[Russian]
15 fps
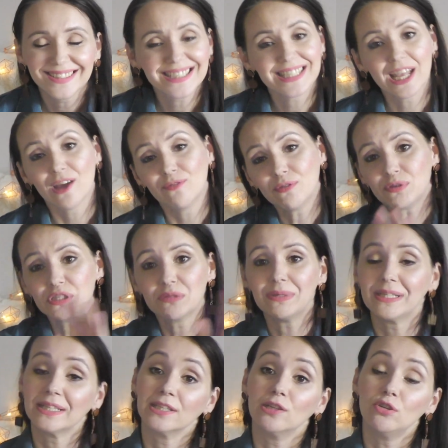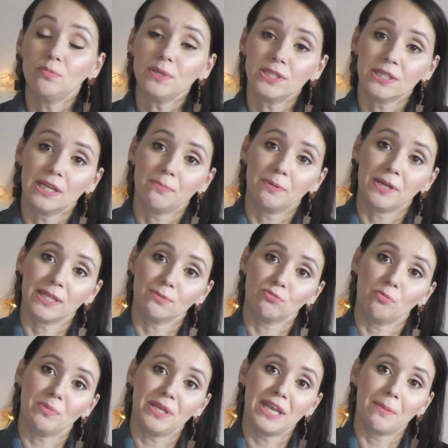не знаю, в общем, это на любителя,
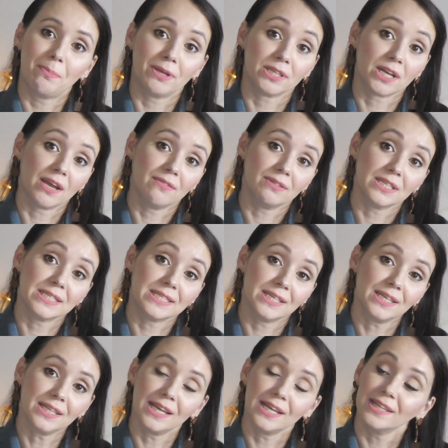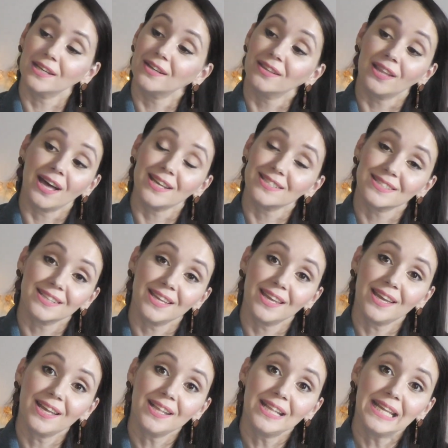поэтому мне понравилось это, она
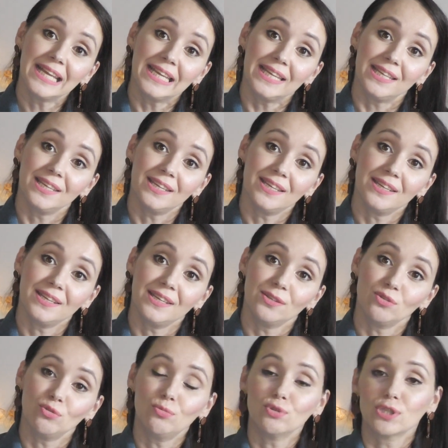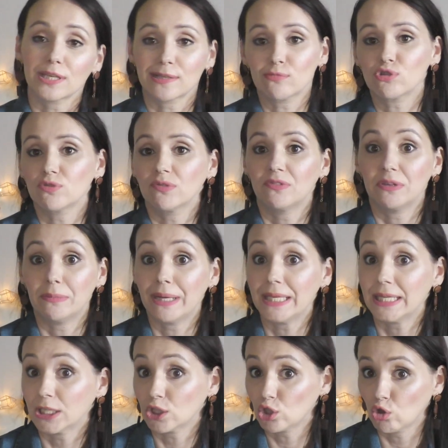классная. И, думаю, заслуживает внимания
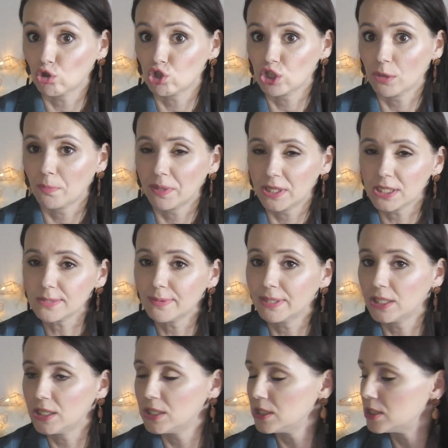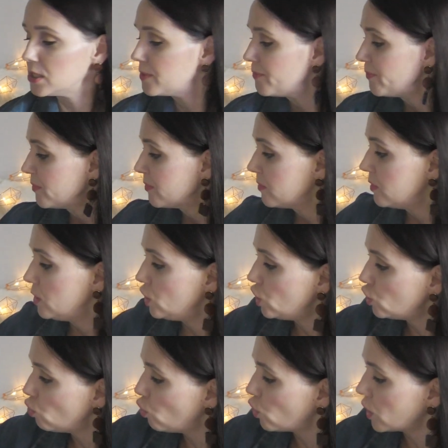это точно. Присмотритесь.
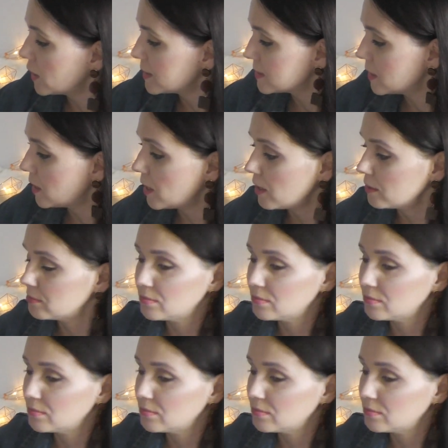Недорого за